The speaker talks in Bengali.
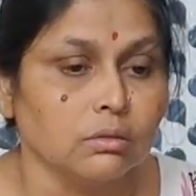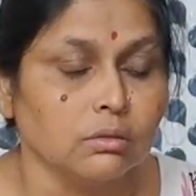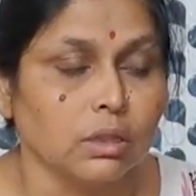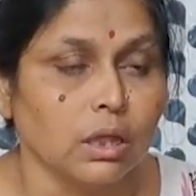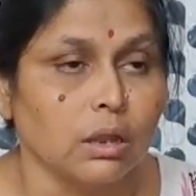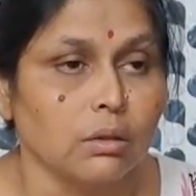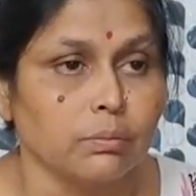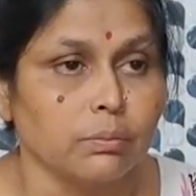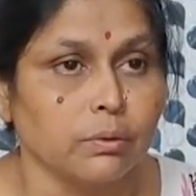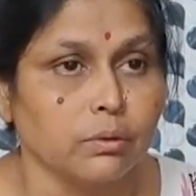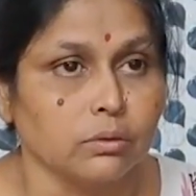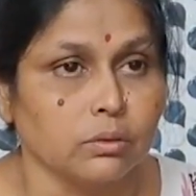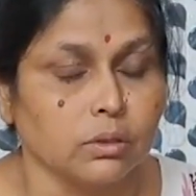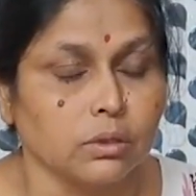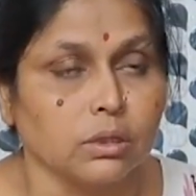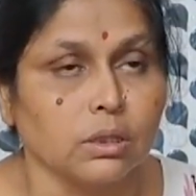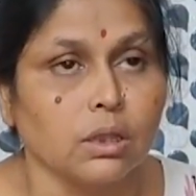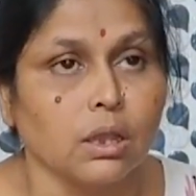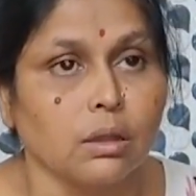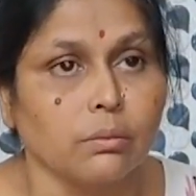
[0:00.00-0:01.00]
তারপর
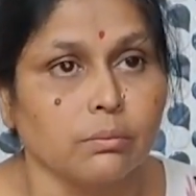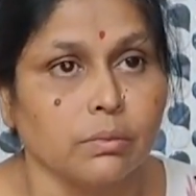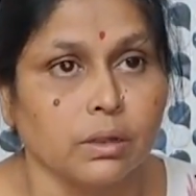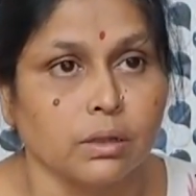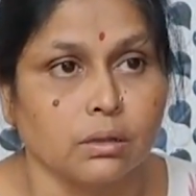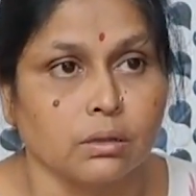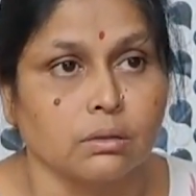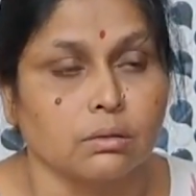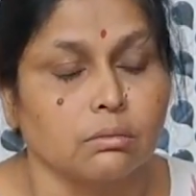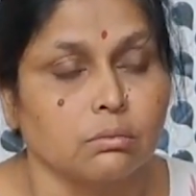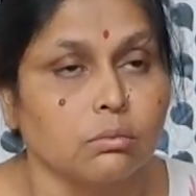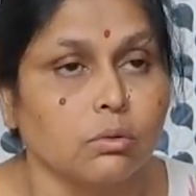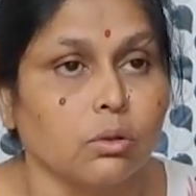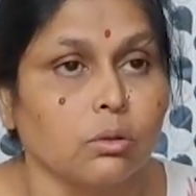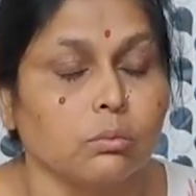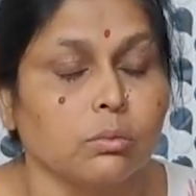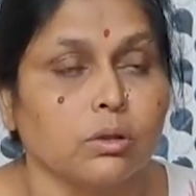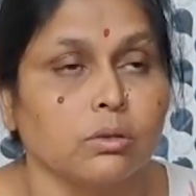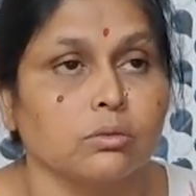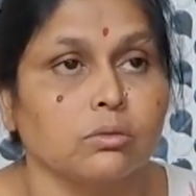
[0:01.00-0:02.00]
থেকে আমরা
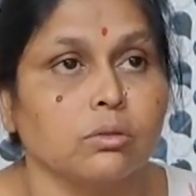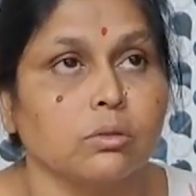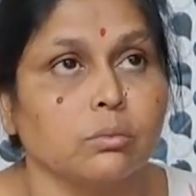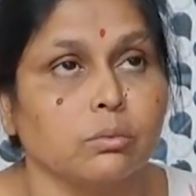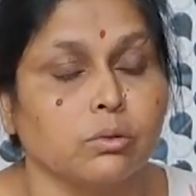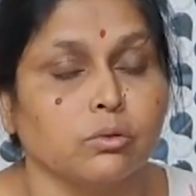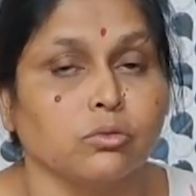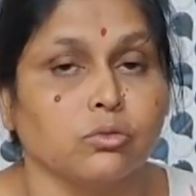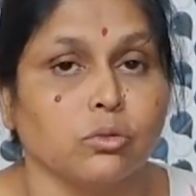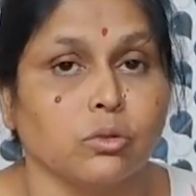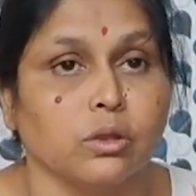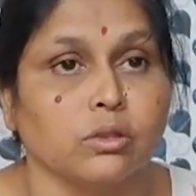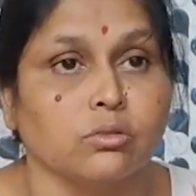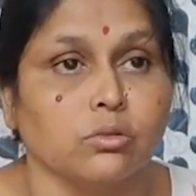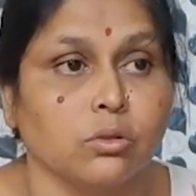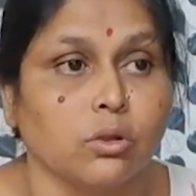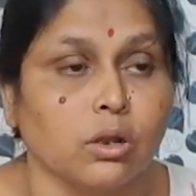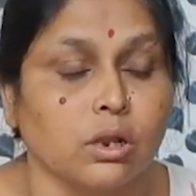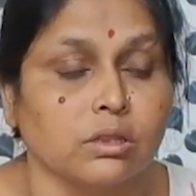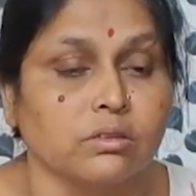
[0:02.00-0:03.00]
মর্মাহত এবং
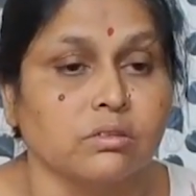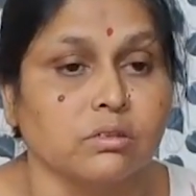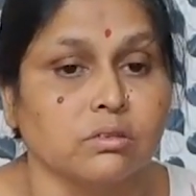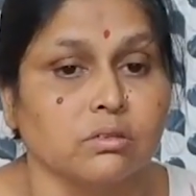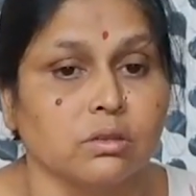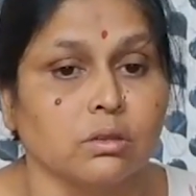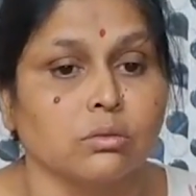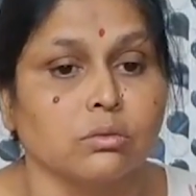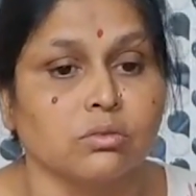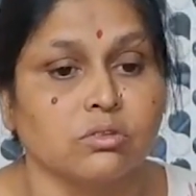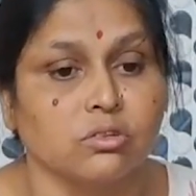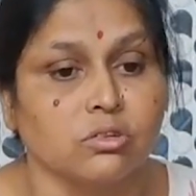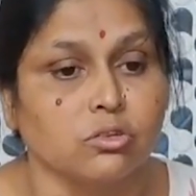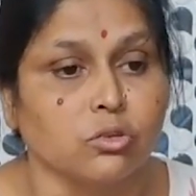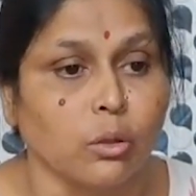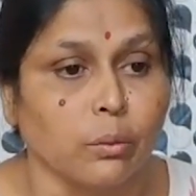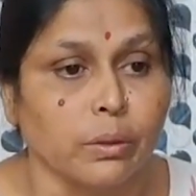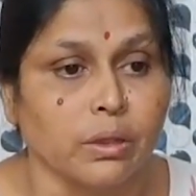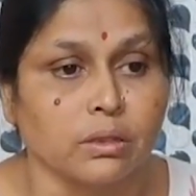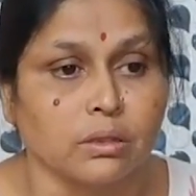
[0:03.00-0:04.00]
যোগাযোগ করার চেষ্টা করছি
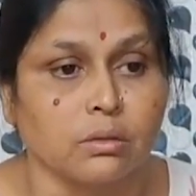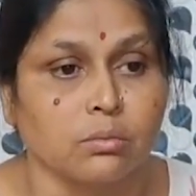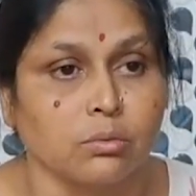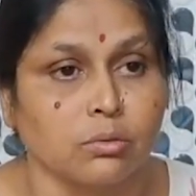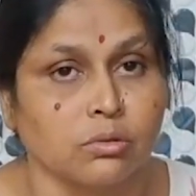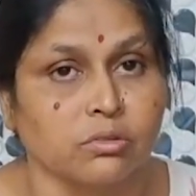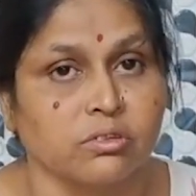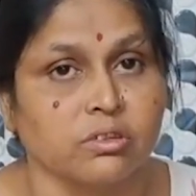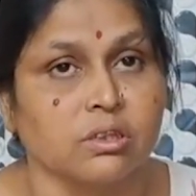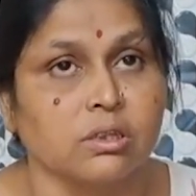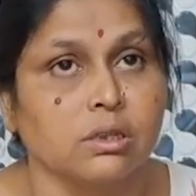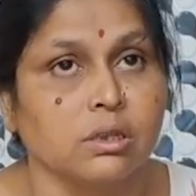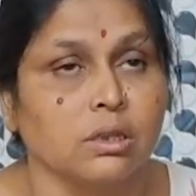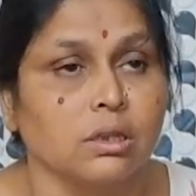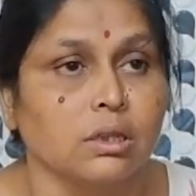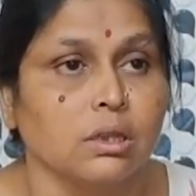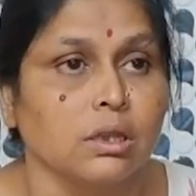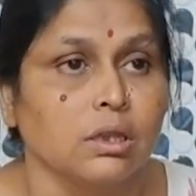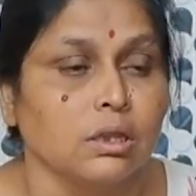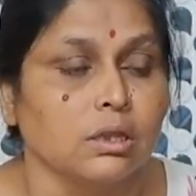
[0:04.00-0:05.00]
সবাইকে বলছি
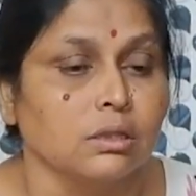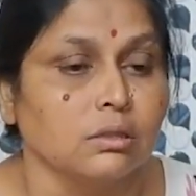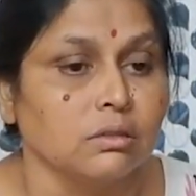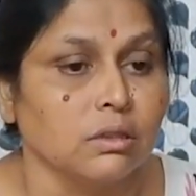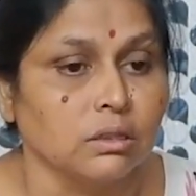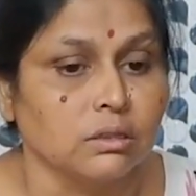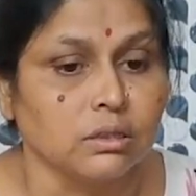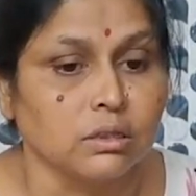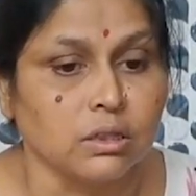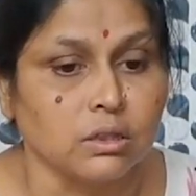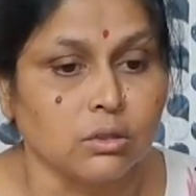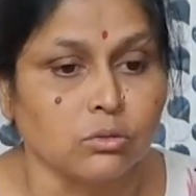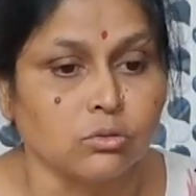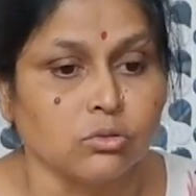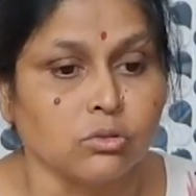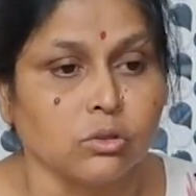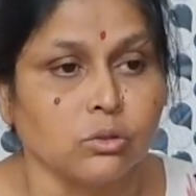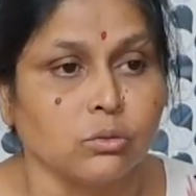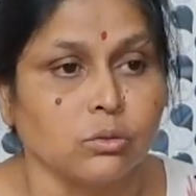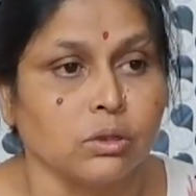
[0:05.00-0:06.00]
যাতে কেউ
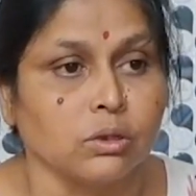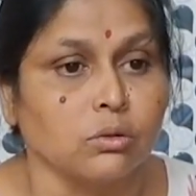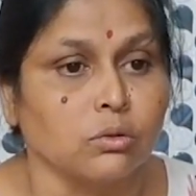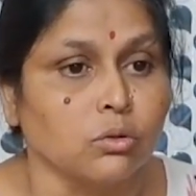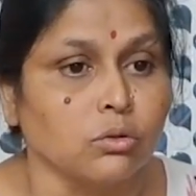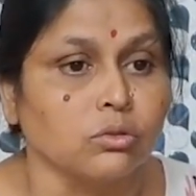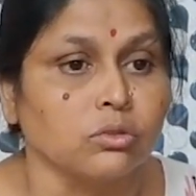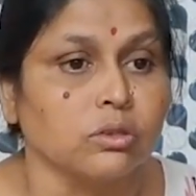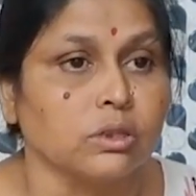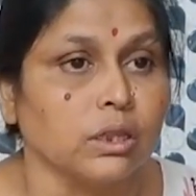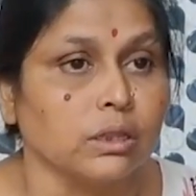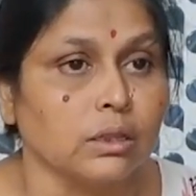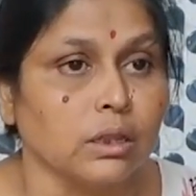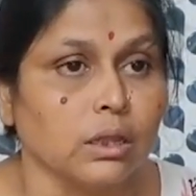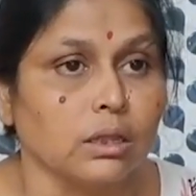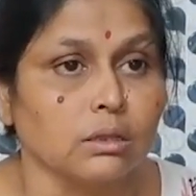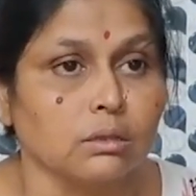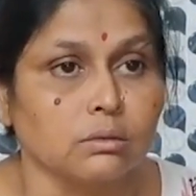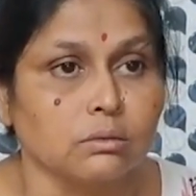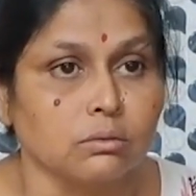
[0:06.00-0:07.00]
যদি ওদের খোঁজটা
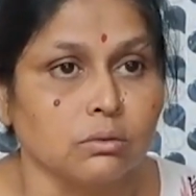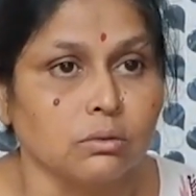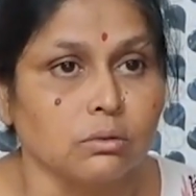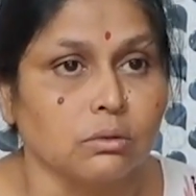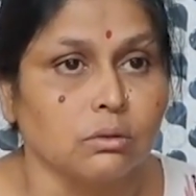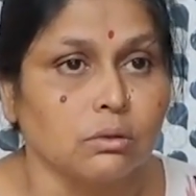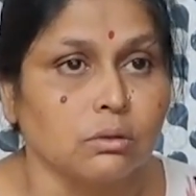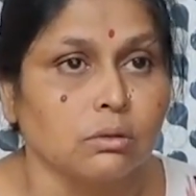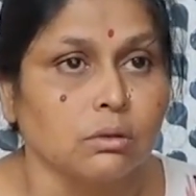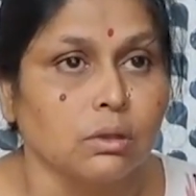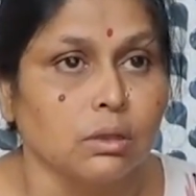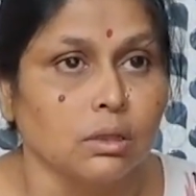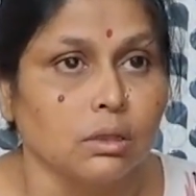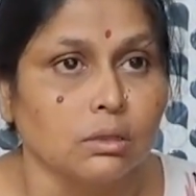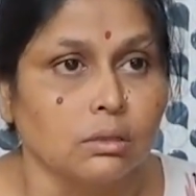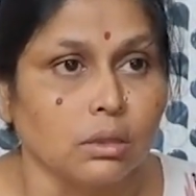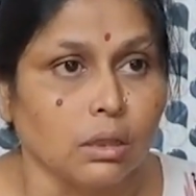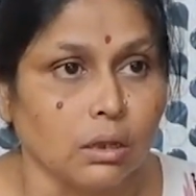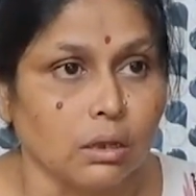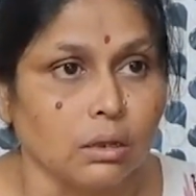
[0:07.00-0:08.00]
দেয় একটু
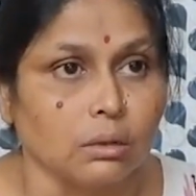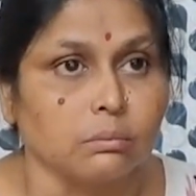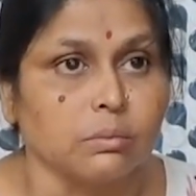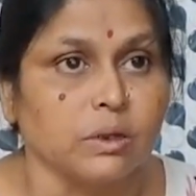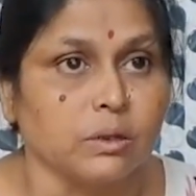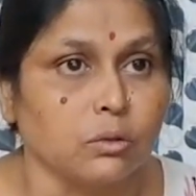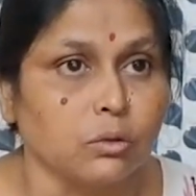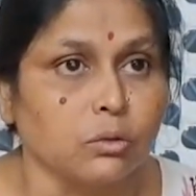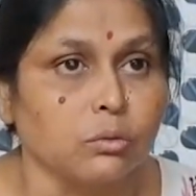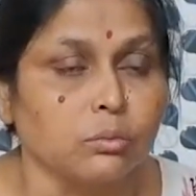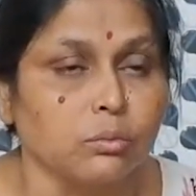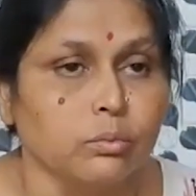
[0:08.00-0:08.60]
তাহলে আমরা খুব